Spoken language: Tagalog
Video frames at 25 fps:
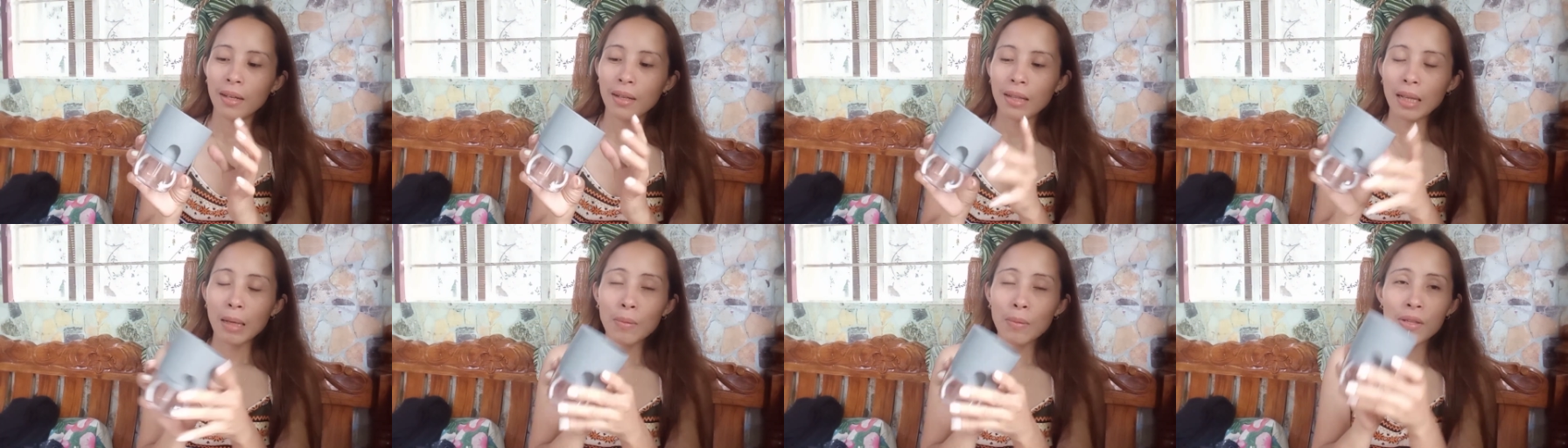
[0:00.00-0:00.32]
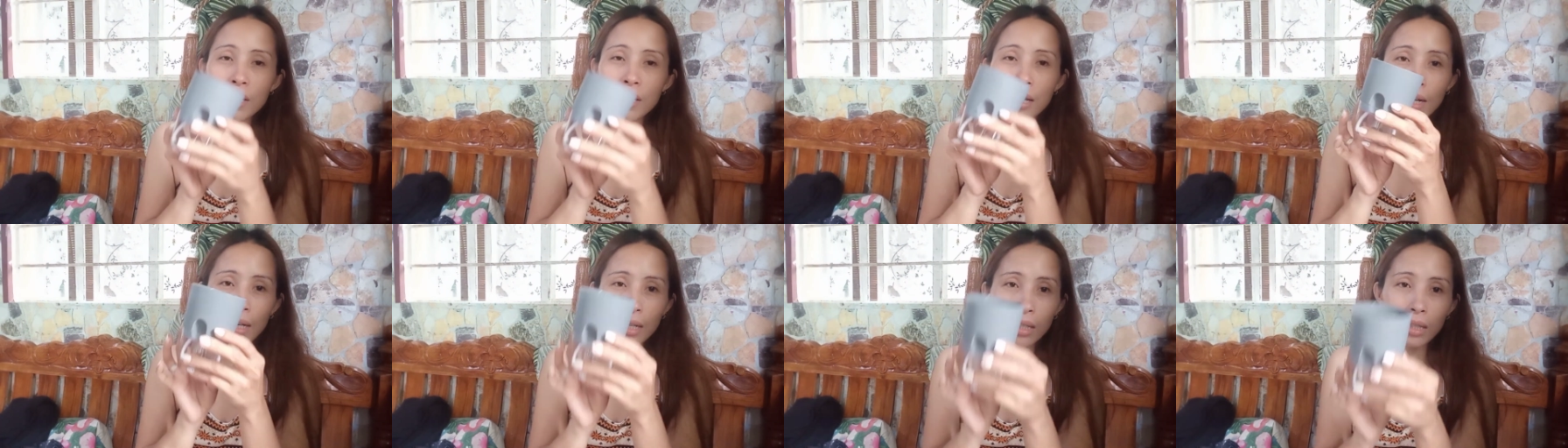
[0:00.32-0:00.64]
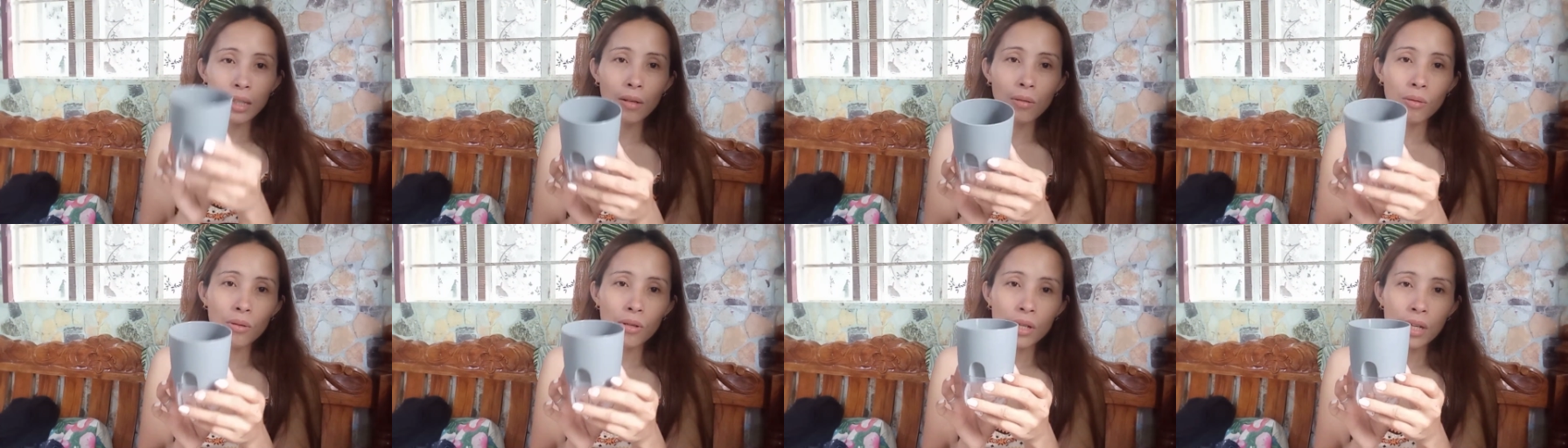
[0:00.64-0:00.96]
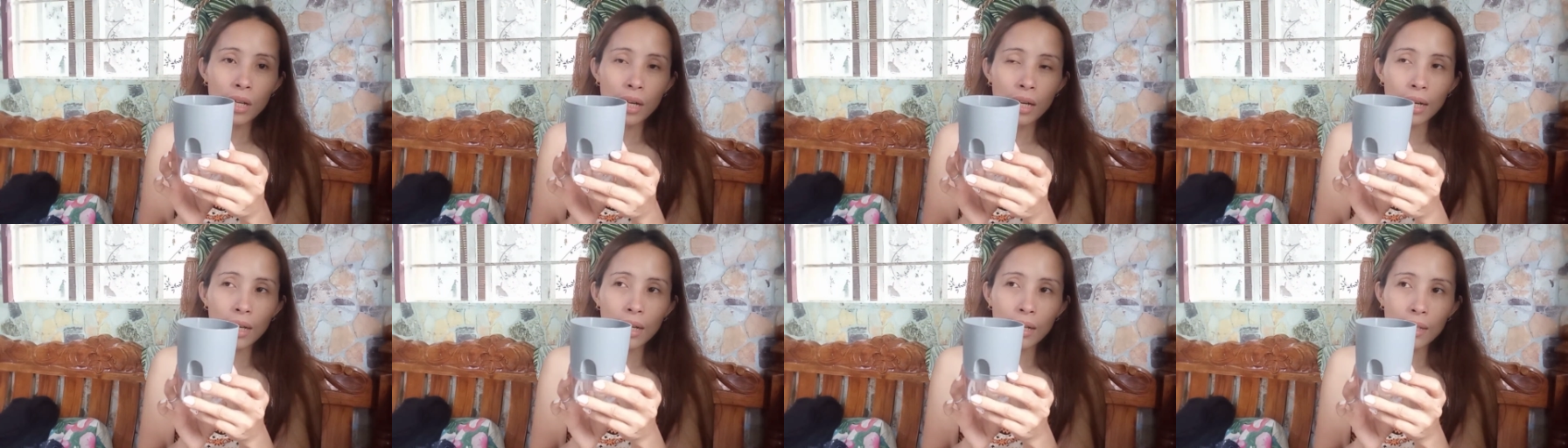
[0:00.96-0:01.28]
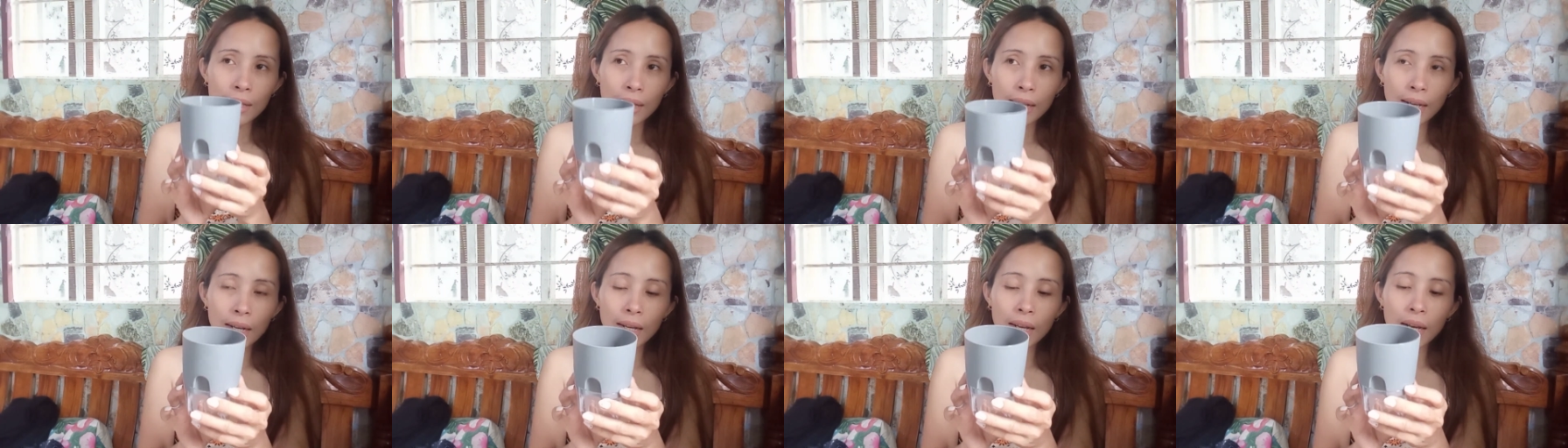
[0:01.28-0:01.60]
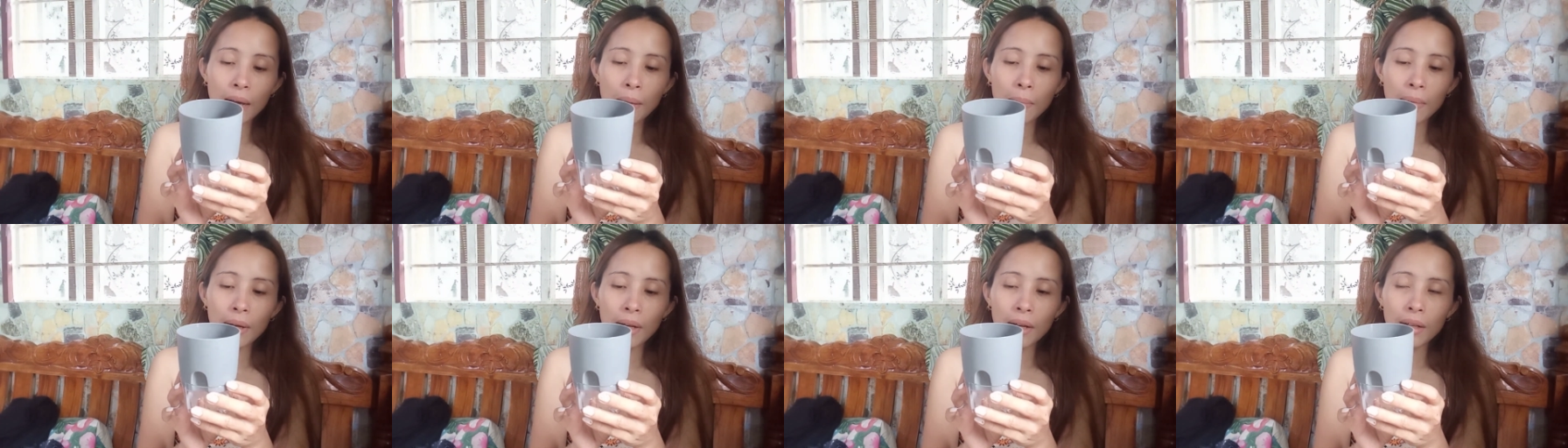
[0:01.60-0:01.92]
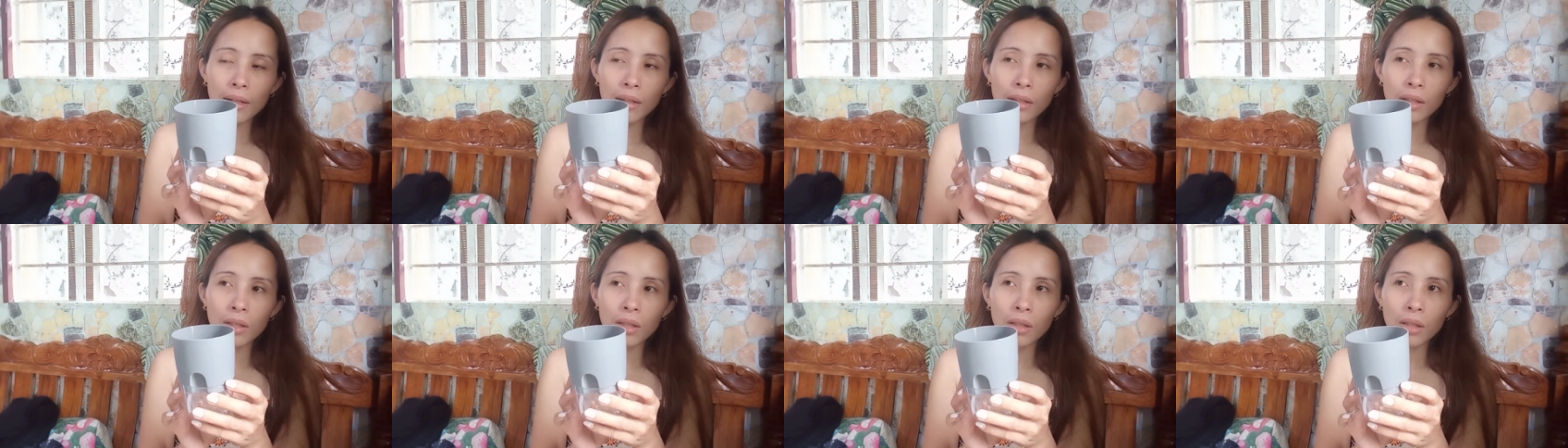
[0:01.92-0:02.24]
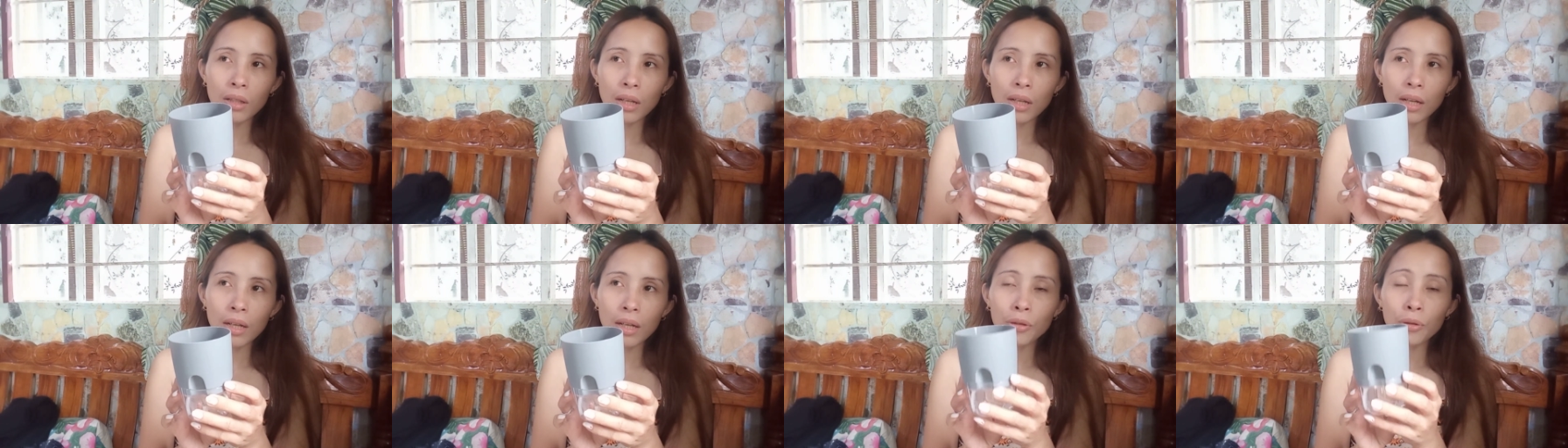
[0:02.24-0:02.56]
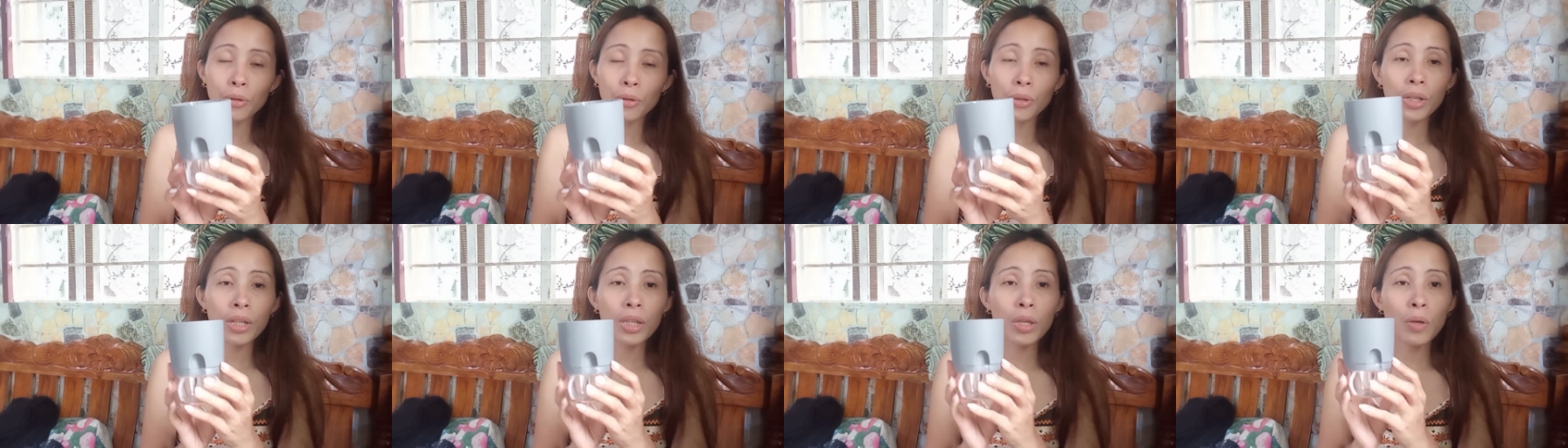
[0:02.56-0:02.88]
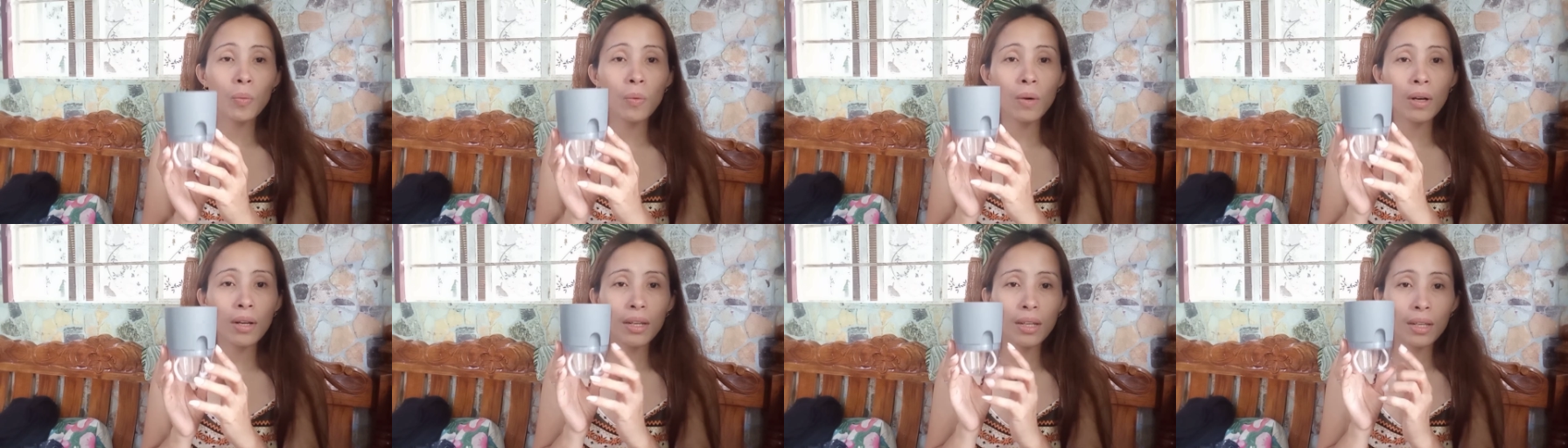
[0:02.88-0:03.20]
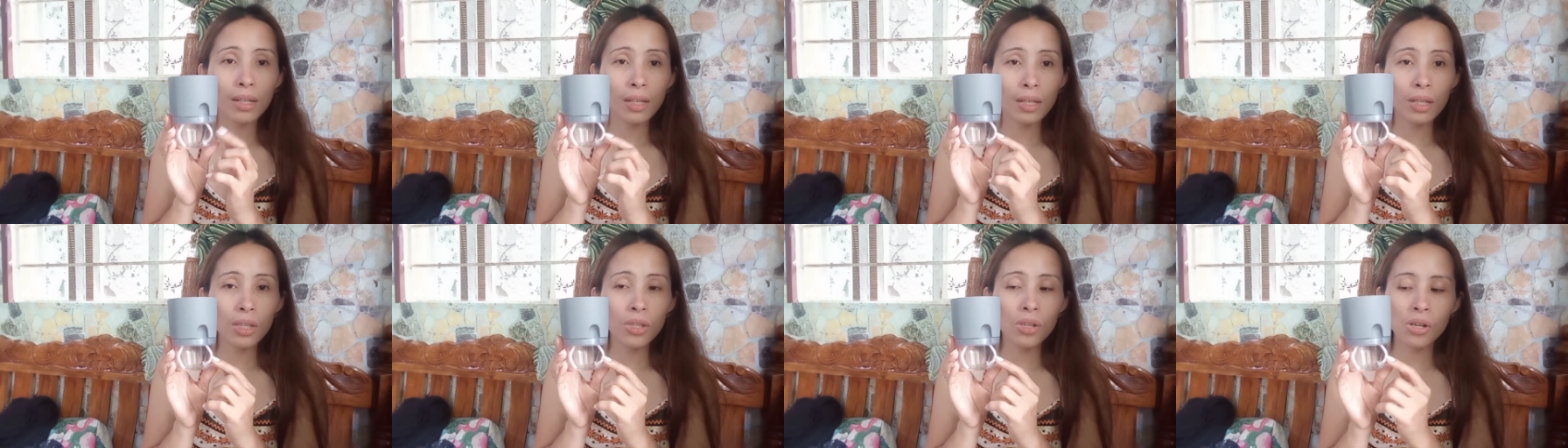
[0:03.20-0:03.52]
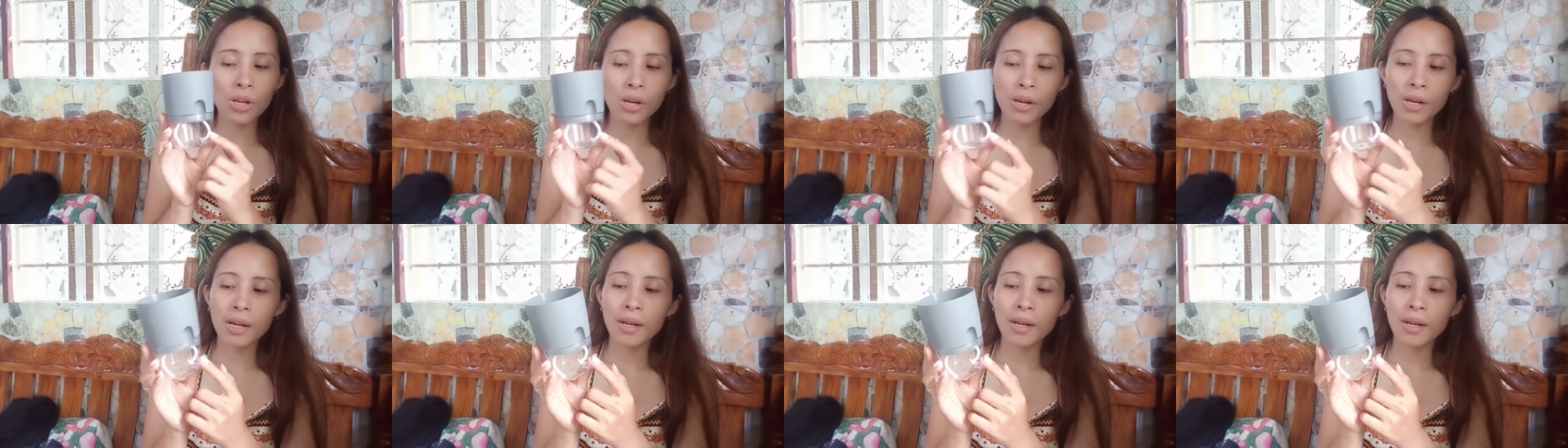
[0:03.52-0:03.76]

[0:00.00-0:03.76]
Tapos nakita ko siya nakasell naman. Uh, ah, 31 each.